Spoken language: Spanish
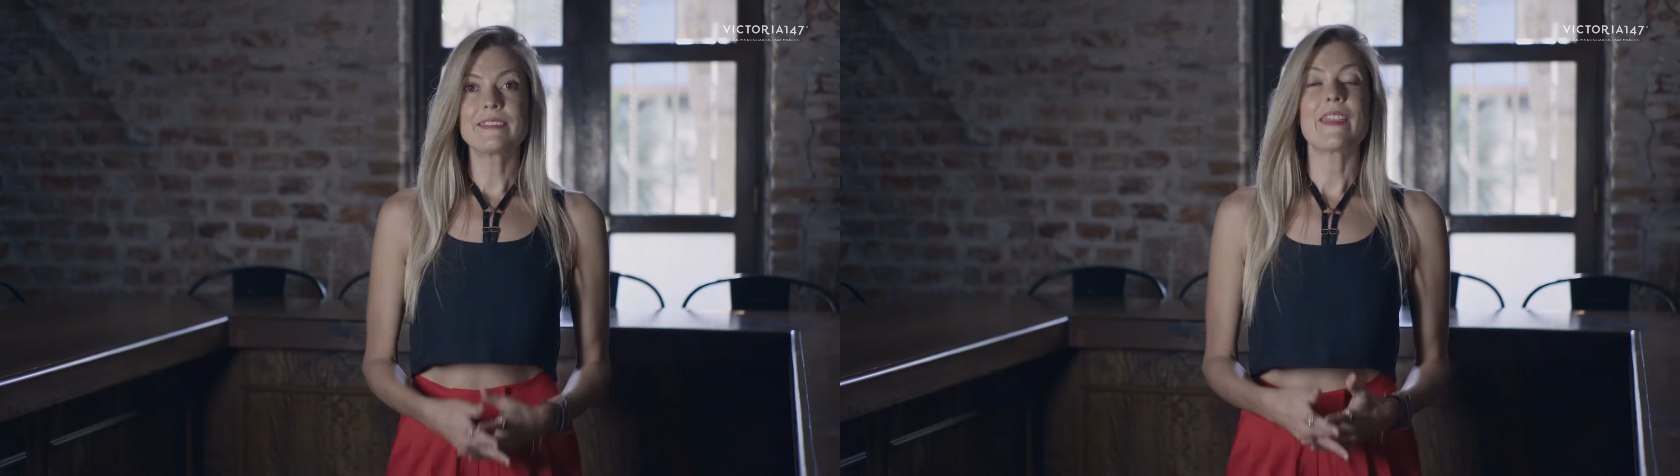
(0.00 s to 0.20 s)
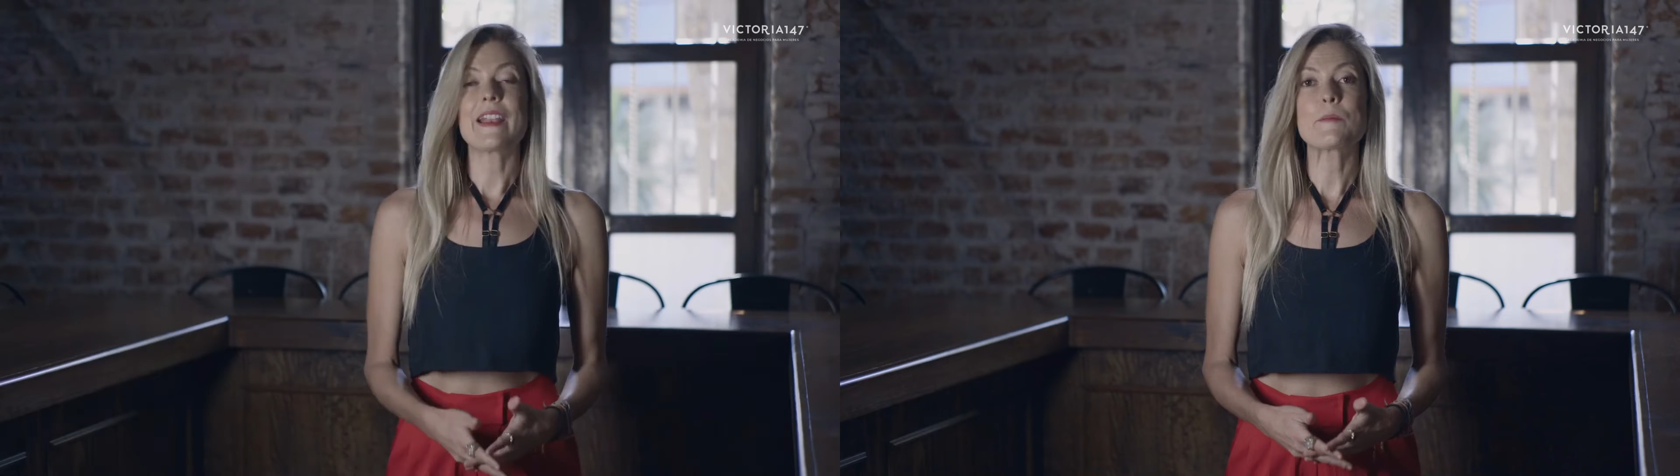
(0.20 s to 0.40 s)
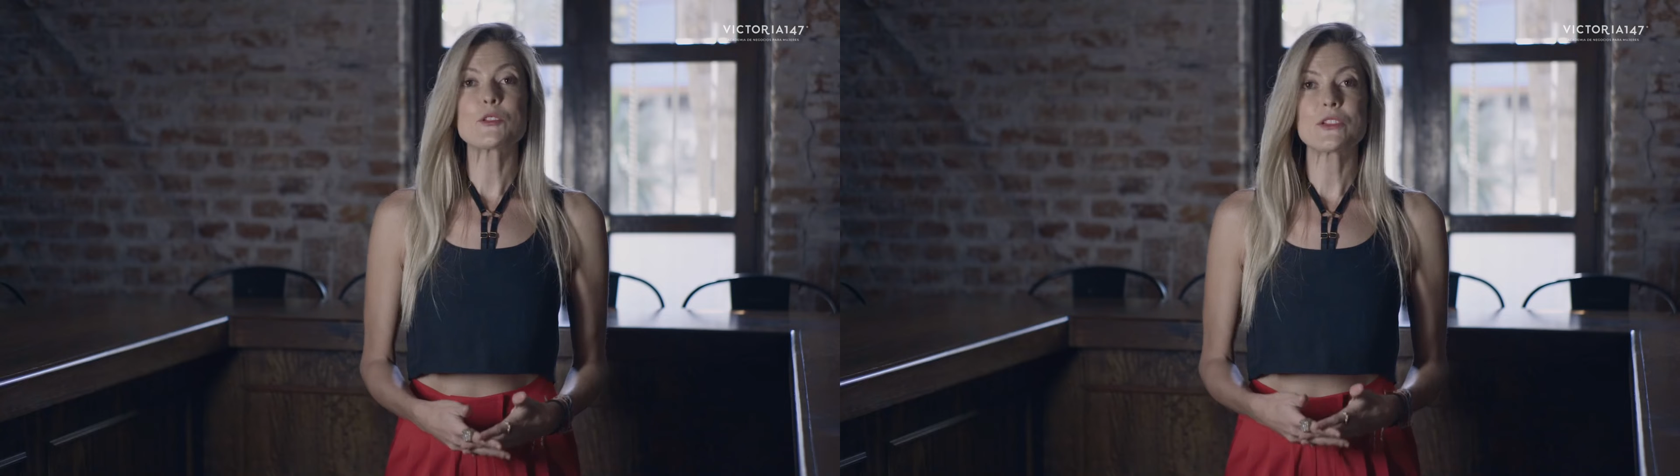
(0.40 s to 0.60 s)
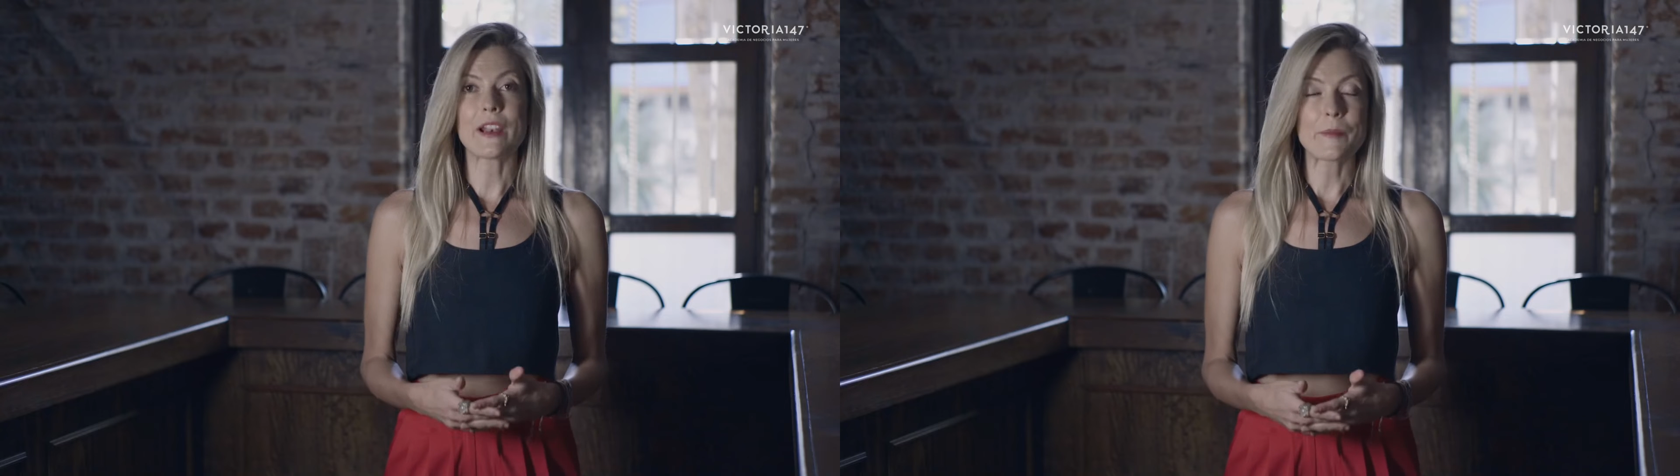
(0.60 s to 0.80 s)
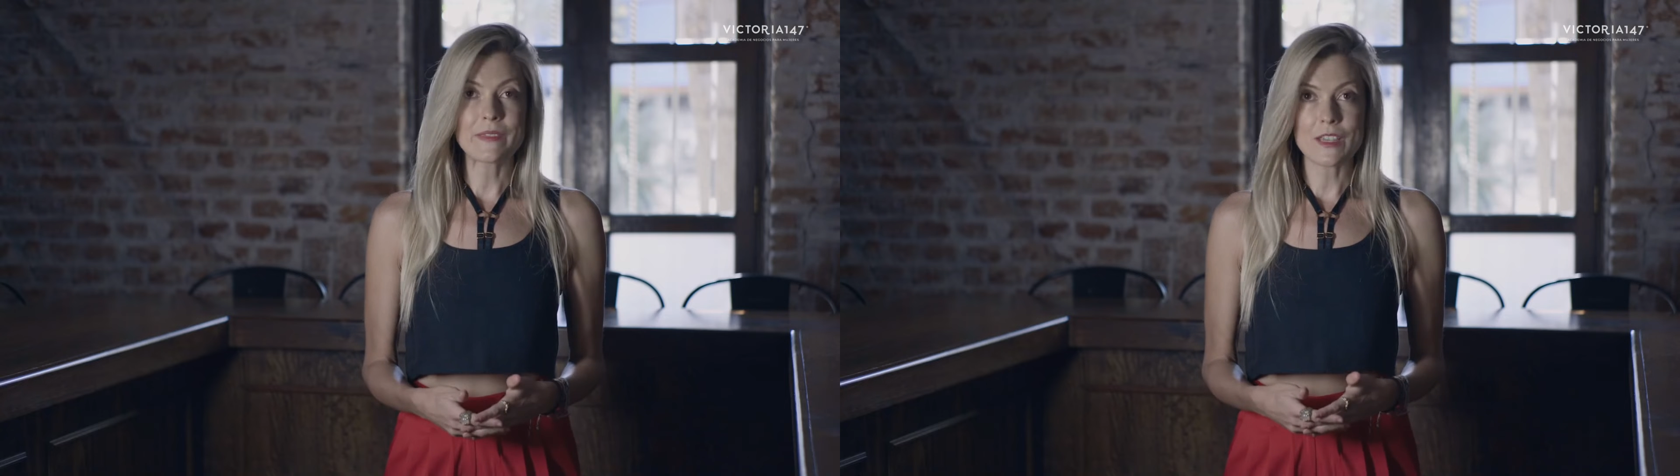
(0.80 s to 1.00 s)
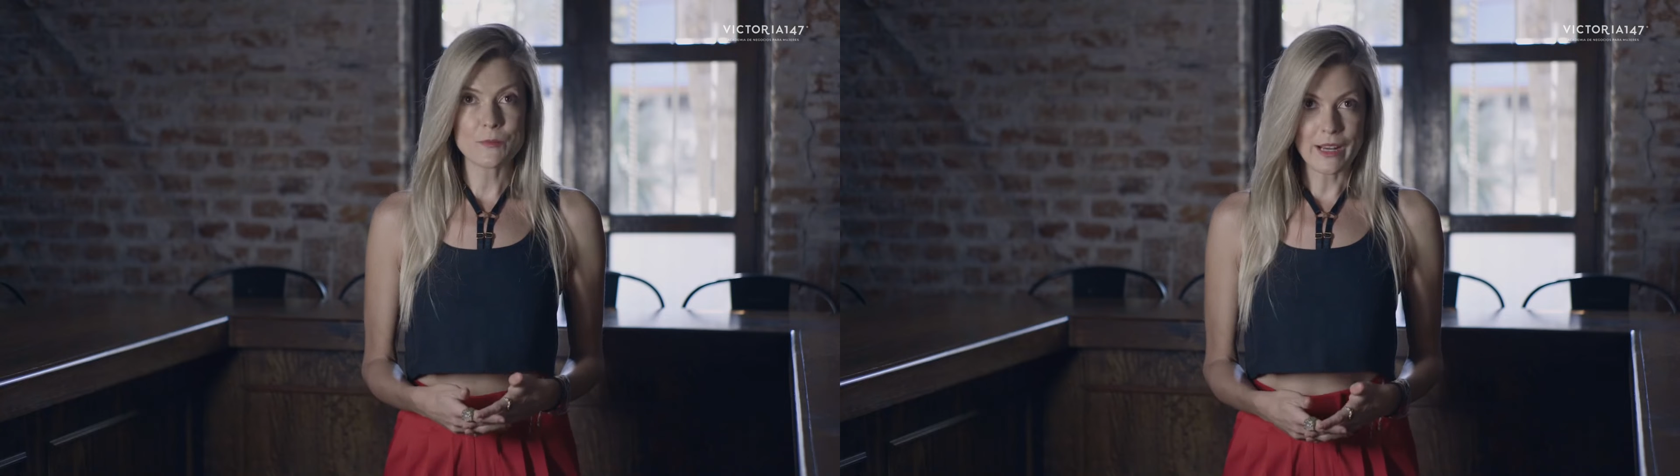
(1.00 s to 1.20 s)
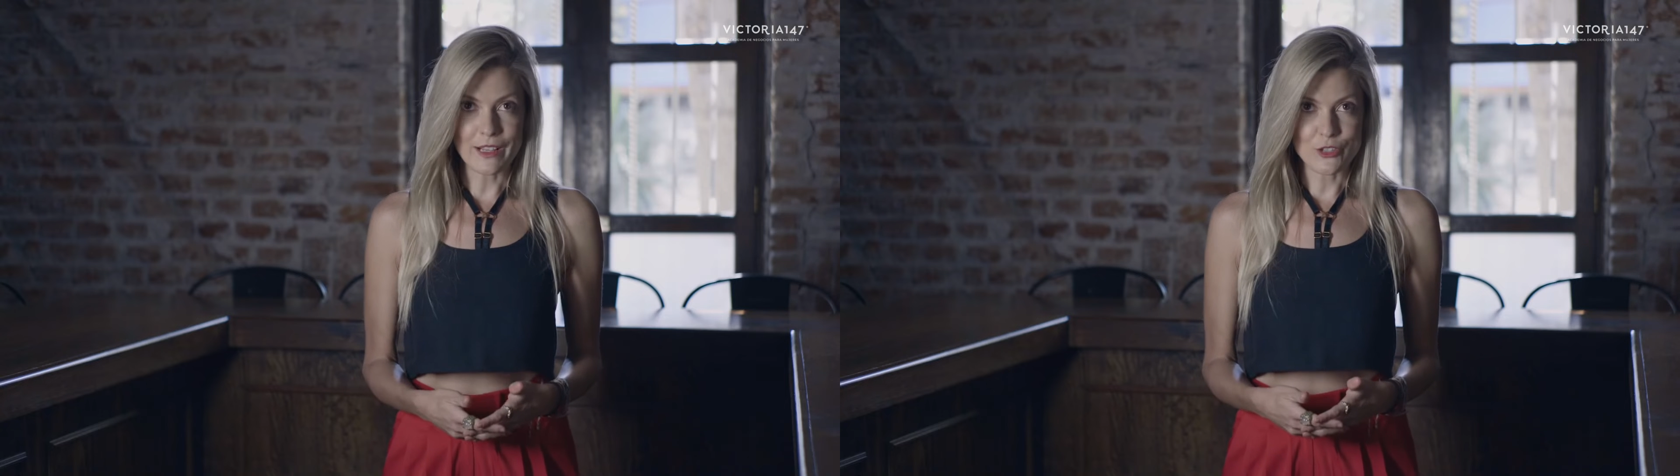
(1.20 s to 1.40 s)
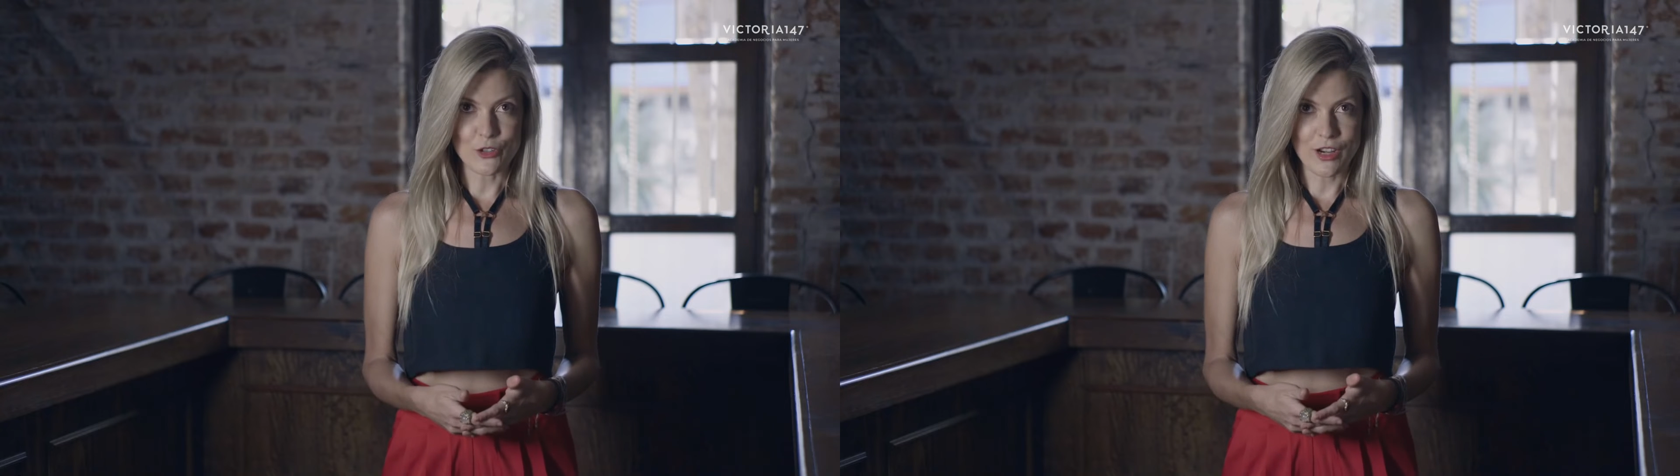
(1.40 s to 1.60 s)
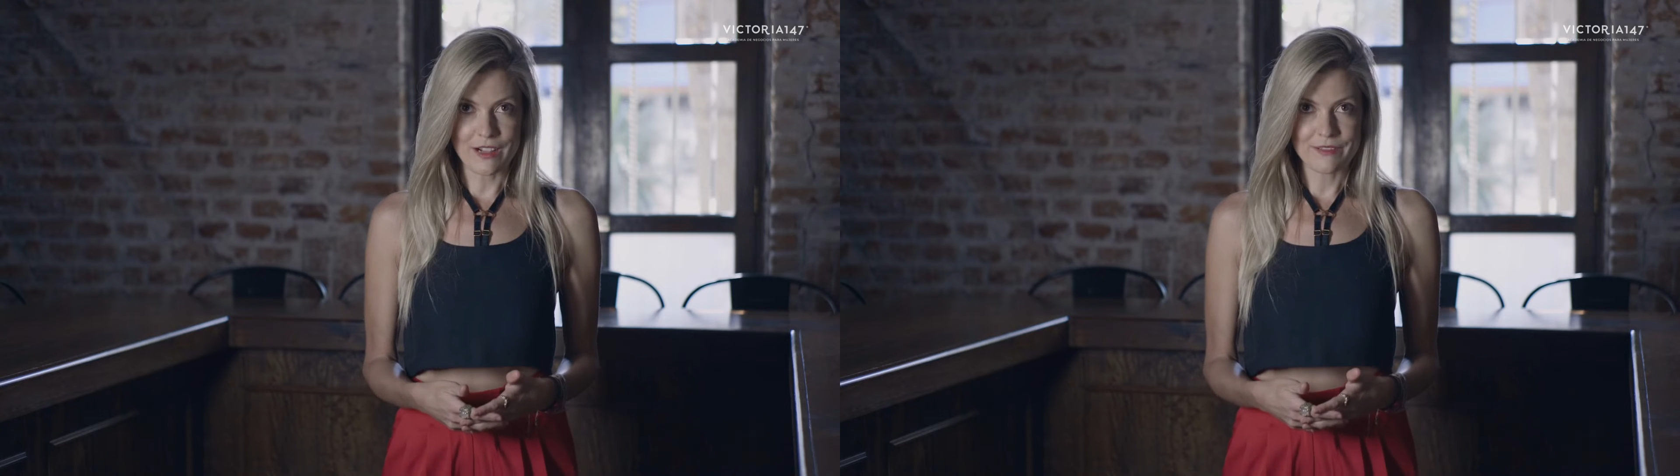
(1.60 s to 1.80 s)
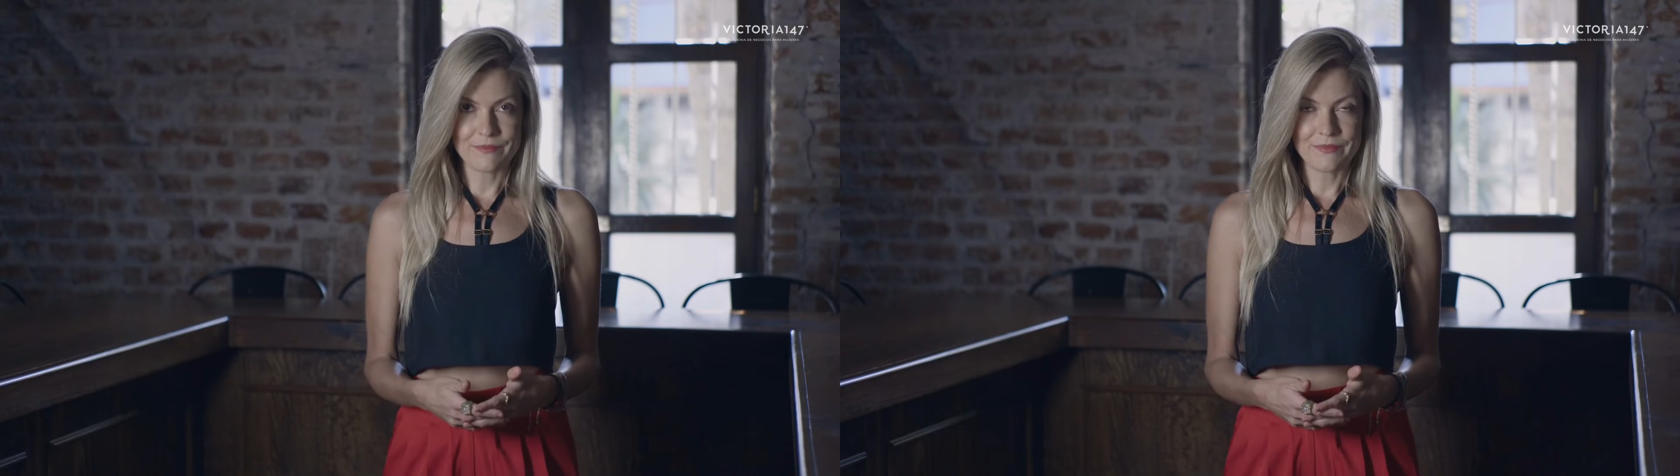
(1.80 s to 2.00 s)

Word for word: Te daremos herramientas para accionar.